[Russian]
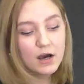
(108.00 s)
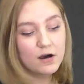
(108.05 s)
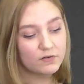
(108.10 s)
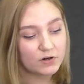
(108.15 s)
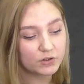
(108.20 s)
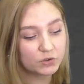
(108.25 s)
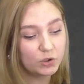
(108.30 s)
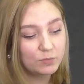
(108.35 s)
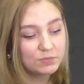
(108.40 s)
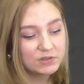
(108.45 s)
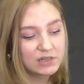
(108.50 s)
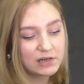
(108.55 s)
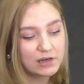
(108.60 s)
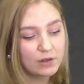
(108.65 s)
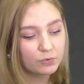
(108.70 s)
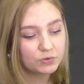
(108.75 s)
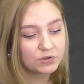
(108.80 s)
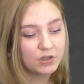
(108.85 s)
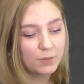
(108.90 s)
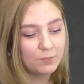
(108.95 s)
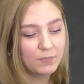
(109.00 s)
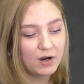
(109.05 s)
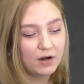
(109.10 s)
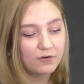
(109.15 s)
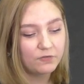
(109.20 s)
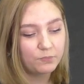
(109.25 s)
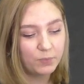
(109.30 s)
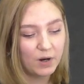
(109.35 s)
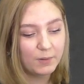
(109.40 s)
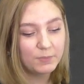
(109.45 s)
В родном селе
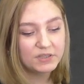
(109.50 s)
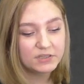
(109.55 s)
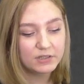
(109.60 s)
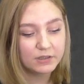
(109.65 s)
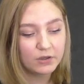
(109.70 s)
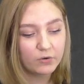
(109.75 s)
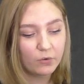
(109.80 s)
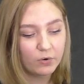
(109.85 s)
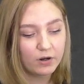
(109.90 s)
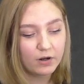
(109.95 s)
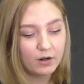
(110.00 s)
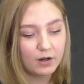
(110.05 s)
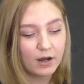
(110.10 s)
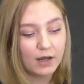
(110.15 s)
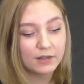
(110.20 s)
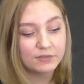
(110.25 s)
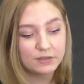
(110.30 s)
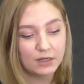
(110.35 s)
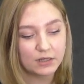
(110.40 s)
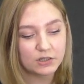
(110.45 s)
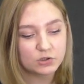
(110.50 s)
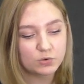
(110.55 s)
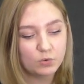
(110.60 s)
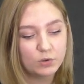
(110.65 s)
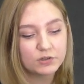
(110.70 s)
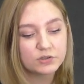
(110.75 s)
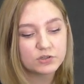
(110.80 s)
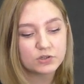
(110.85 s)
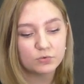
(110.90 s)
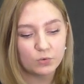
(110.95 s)
Урдама в памяти героя одна из
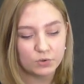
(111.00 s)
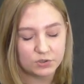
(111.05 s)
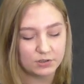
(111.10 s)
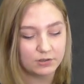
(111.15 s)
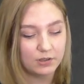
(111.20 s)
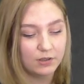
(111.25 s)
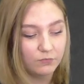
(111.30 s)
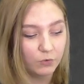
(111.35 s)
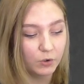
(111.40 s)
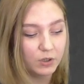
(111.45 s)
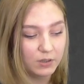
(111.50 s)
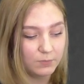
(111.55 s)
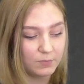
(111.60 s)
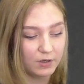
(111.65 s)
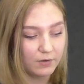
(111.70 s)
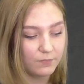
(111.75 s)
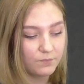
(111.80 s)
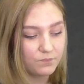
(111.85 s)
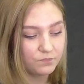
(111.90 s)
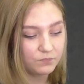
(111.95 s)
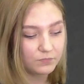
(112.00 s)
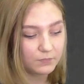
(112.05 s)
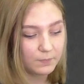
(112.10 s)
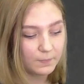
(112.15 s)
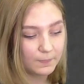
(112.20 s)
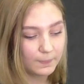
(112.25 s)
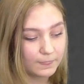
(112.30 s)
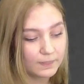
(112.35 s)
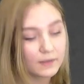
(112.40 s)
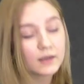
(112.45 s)
улиц носит его имя.
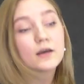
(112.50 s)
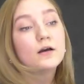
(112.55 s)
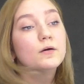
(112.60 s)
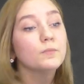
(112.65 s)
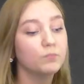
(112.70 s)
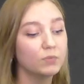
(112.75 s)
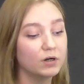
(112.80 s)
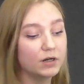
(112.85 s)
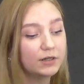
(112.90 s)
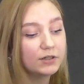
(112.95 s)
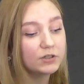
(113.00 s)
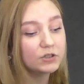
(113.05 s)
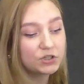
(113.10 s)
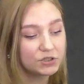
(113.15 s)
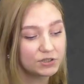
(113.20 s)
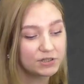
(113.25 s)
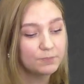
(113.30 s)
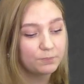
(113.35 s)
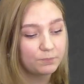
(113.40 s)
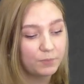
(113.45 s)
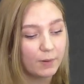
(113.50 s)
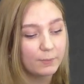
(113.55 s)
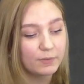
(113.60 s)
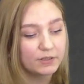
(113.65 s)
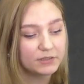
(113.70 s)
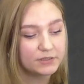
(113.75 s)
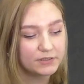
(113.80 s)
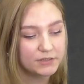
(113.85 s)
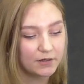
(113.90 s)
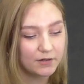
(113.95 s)
Мы чтим
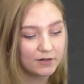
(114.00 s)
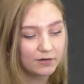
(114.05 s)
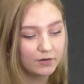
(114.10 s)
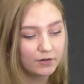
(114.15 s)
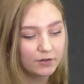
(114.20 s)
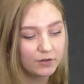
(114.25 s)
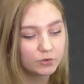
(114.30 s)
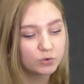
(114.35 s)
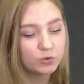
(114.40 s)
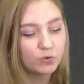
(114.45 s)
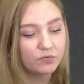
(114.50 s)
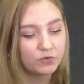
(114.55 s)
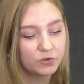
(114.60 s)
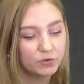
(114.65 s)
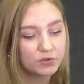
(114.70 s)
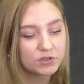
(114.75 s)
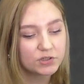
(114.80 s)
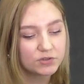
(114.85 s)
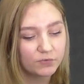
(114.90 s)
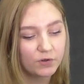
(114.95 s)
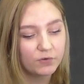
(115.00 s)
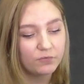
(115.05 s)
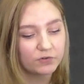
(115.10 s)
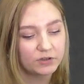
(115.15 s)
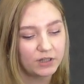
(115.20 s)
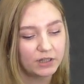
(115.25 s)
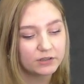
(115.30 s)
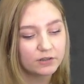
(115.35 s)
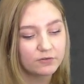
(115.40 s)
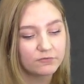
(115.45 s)
память тех, кто внес свой
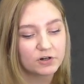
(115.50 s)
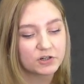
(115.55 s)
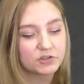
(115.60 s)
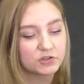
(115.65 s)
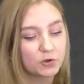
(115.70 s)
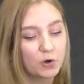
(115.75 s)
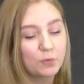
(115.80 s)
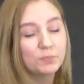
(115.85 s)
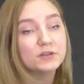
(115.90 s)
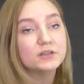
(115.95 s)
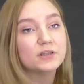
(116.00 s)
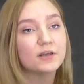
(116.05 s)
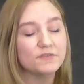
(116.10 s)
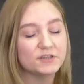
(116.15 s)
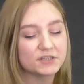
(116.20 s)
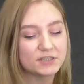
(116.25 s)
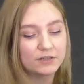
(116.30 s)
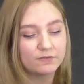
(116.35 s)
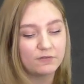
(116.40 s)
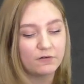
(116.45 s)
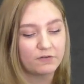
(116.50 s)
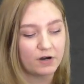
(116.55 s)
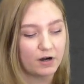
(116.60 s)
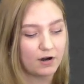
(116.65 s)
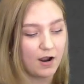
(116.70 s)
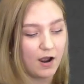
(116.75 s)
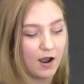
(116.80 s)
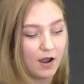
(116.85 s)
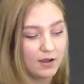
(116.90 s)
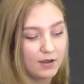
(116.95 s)
вклад в разгром ненавистного
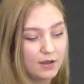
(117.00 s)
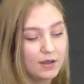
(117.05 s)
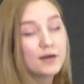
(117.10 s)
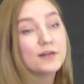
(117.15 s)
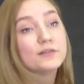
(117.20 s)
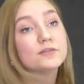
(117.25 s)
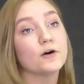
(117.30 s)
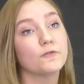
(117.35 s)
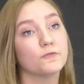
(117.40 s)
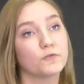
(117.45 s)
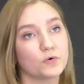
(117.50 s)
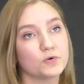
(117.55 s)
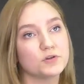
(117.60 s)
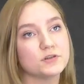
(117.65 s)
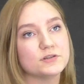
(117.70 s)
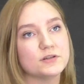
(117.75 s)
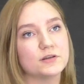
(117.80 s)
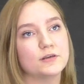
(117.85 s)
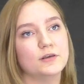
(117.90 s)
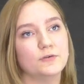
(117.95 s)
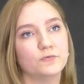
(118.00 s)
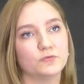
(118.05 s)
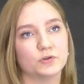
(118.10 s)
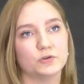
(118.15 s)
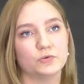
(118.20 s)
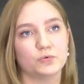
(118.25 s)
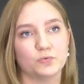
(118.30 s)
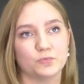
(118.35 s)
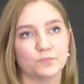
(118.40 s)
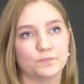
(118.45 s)
врага на фронте и в
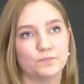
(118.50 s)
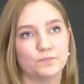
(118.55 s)
тылу.